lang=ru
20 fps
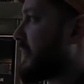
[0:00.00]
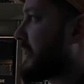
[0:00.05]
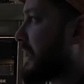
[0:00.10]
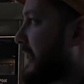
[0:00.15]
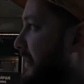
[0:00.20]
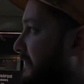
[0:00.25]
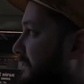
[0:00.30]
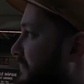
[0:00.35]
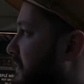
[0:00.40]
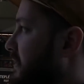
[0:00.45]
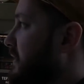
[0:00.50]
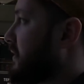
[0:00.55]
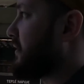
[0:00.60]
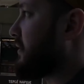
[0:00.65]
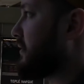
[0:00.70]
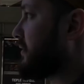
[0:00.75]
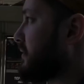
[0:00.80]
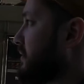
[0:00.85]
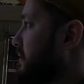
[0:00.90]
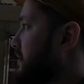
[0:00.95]
Кавки,
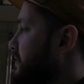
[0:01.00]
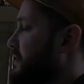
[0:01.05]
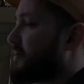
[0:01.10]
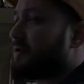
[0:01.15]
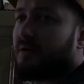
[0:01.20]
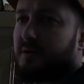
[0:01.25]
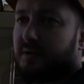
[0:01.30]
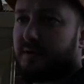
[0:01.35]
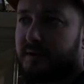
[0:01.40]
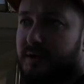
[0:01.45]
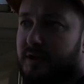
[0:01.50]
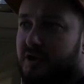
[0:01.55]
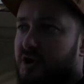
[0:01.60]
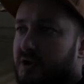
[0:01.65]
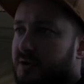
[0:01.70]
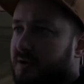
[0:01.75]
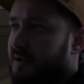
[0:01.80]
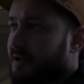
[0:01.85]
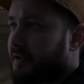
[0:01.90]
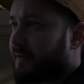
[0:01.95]
э, с нее
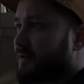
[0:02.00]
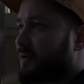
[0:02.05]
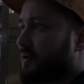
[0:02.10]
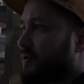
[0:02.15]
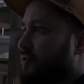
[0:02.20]
начать рисовать